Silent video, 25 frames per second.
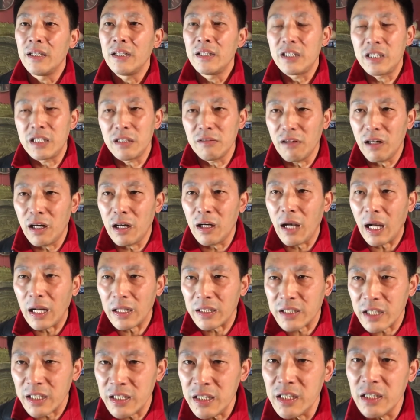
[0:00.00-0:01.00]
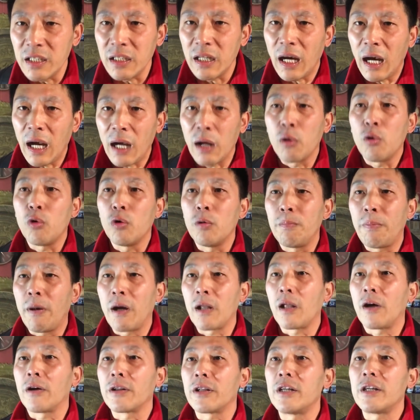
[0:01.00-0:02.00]
希望真正爱护
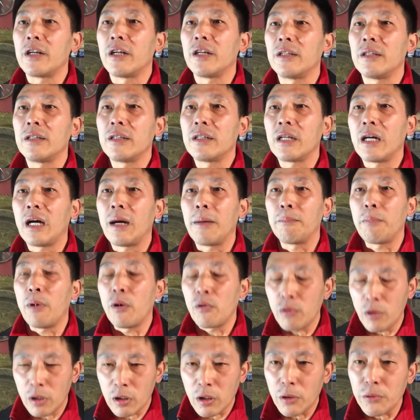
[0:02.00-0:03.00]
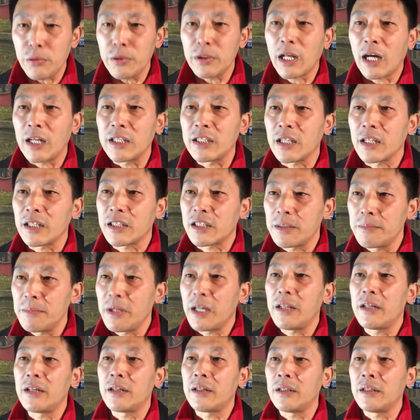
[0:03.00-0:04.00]
鲍老的人。啊，包括高玉大姐身边的